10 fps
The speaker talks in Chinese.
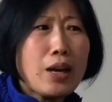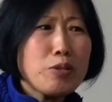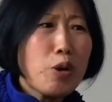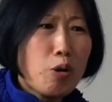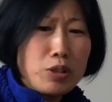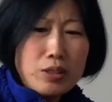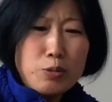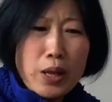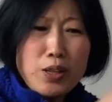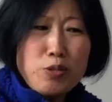他就老是
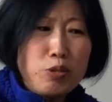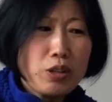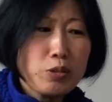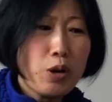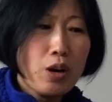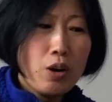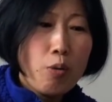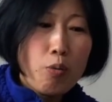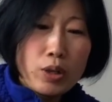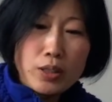钻牛角尖，就是
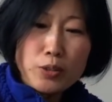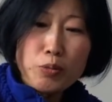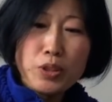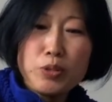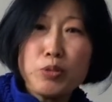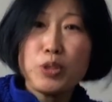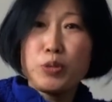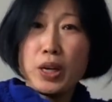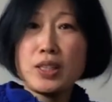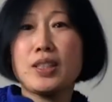我这个东西就是
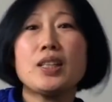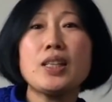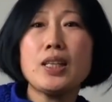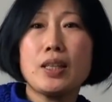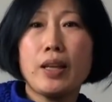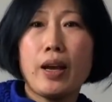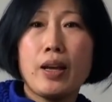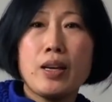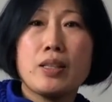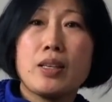全世界第一的。
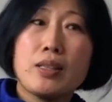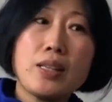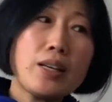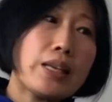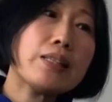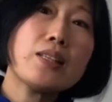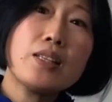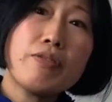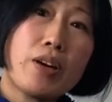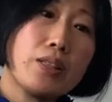你王海霞，
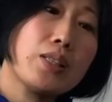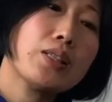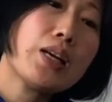他是